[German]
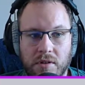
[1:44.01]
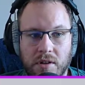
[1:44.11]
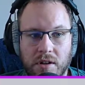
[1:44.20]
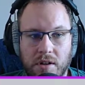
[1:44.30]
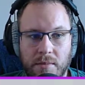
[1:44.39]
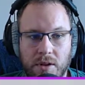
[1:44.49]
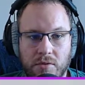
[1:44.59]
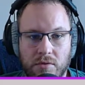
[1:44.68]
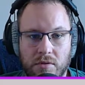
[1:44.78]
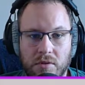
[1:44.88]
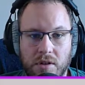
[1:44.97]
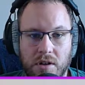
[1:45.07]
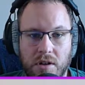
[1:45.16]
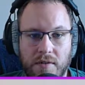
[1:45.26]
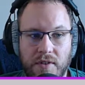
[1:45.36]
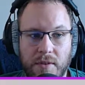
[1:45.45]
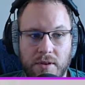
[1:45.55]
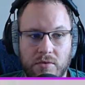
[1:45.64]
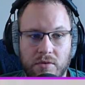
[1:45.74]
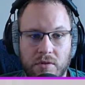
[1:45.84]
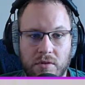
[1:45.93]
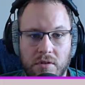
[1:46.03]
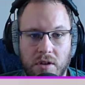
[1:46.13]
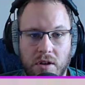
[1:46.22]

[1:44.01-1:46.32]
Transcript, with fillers: 3 Minuten, 3, 4 Minuten,